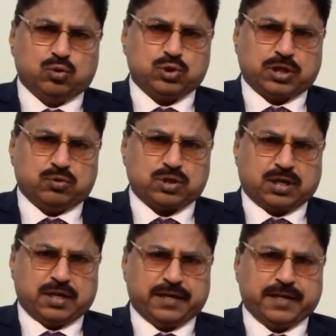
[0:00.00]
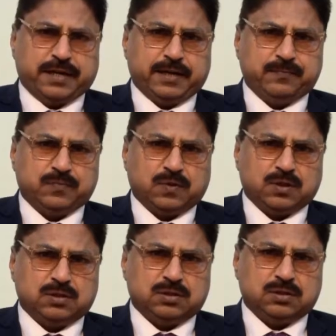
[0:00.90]
रूह से उसका कहना है
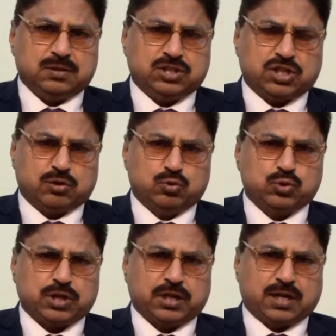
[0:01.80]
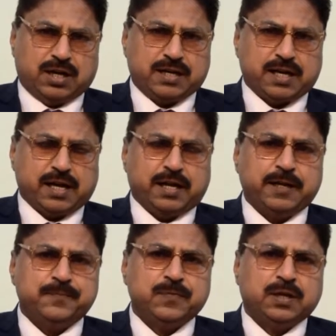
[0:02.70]
जिसके रूह से कहा गया है
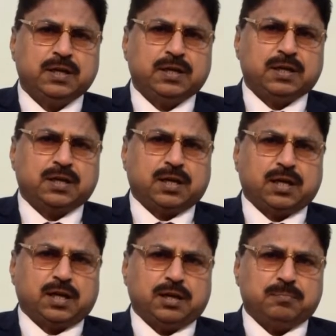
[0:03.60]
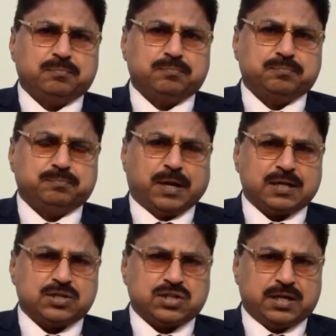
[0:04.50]
कि
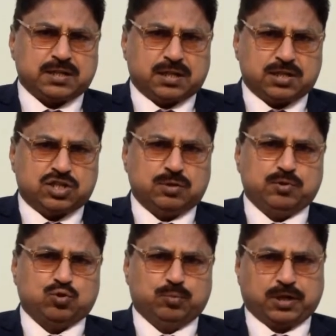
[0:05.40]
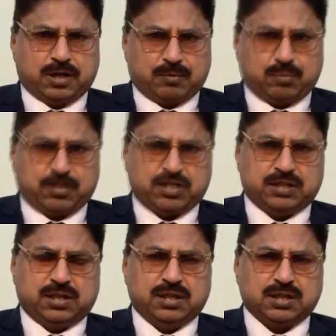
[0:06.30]
पाकिस्तान के किसी भी सूबे का
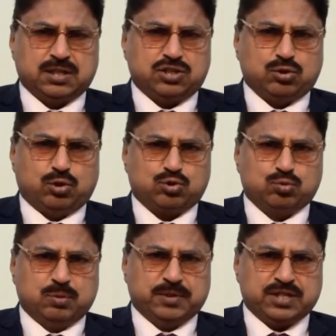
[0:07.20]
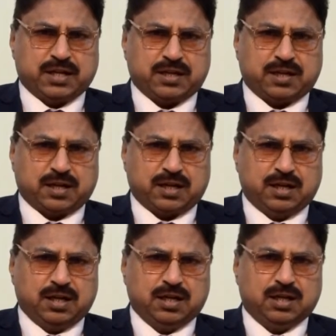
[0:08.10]
बाशंदा किसी और सूबे में जाके रहेगा